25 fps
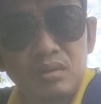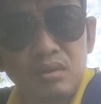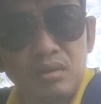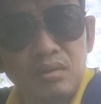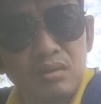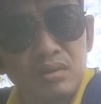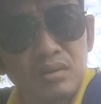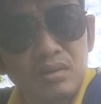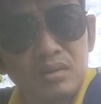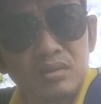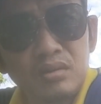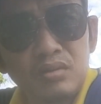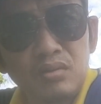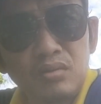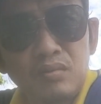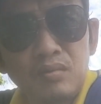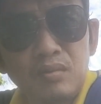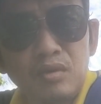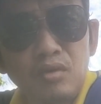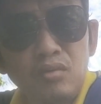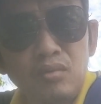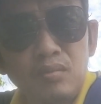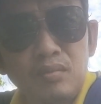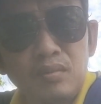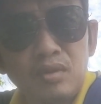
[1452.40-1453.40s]
cho thứ
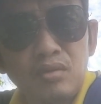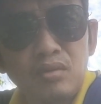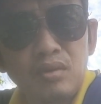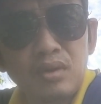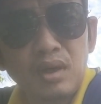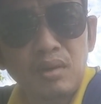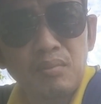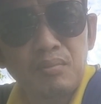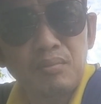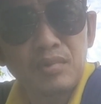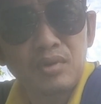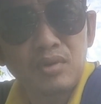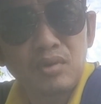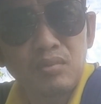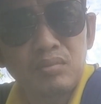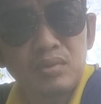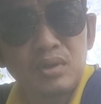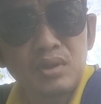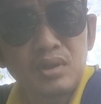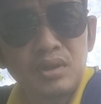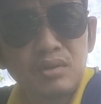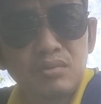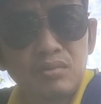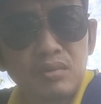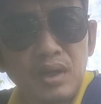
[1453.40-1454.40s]
thuốc mà uống mà có độc mà
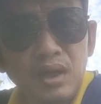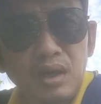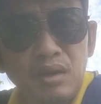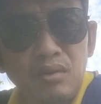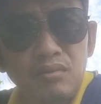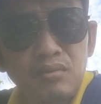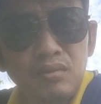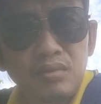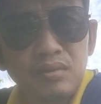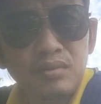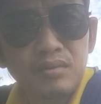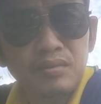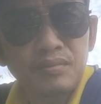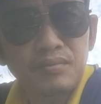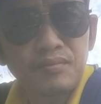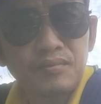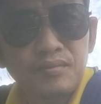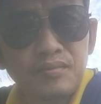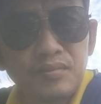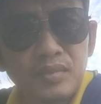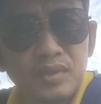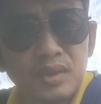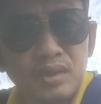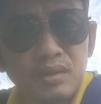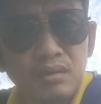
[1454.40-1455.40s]
dùng với liều cao
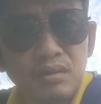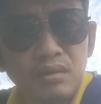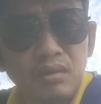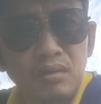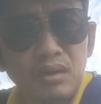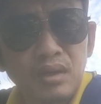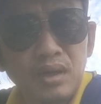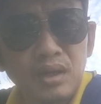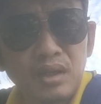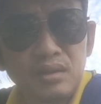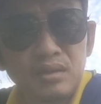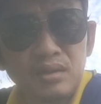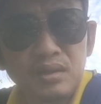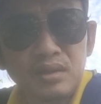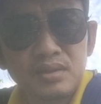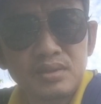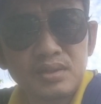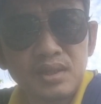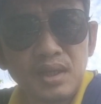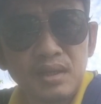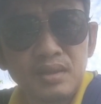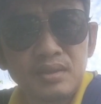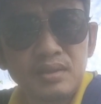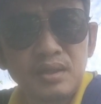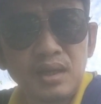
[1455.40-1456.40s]
cái đó là hành vi
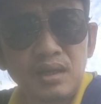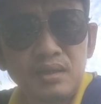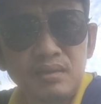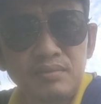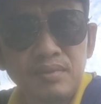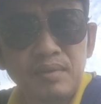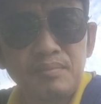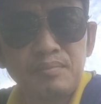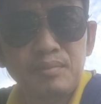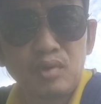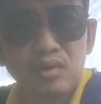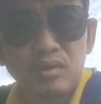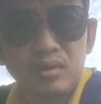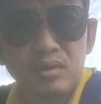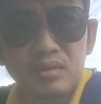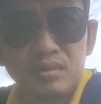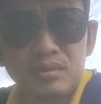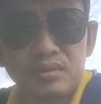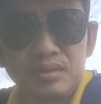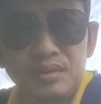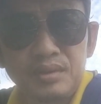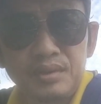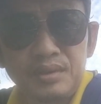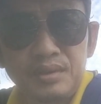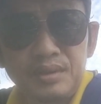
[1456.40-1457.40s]
sai trái pháp luật
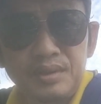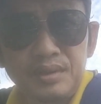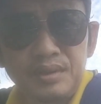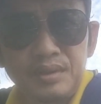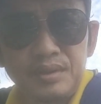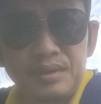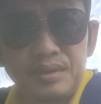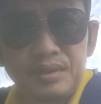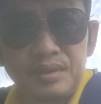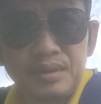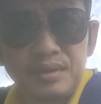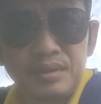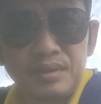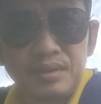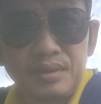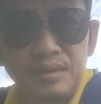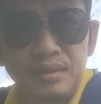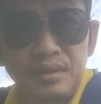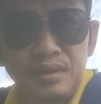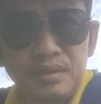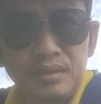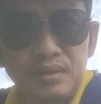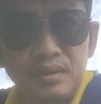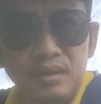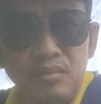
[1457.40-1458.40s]

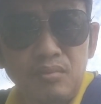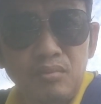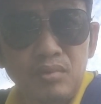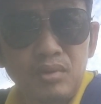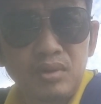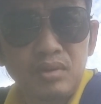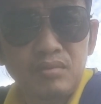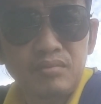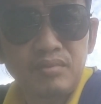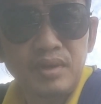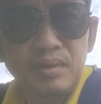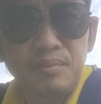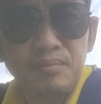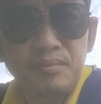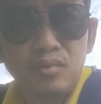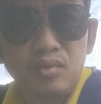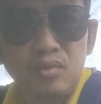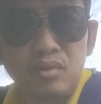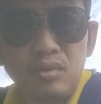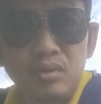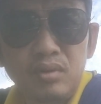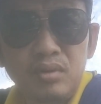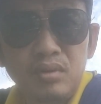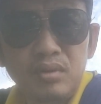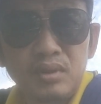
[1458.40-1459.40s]
à, không có được phép
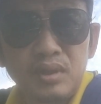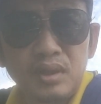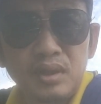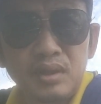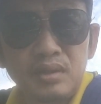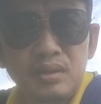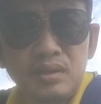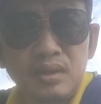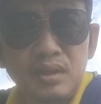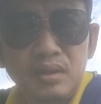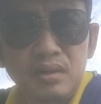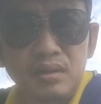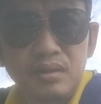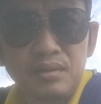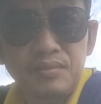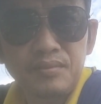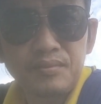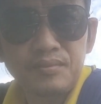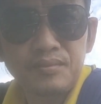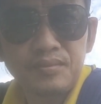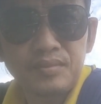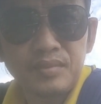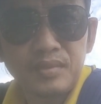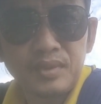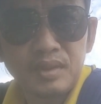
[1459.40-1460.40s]
của ngành y tế
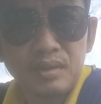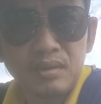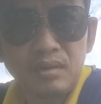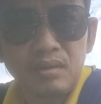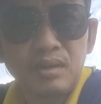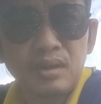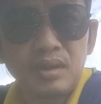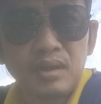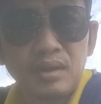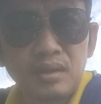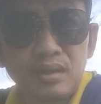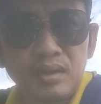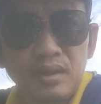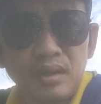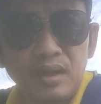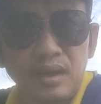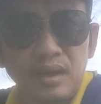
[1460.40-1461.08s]
đó là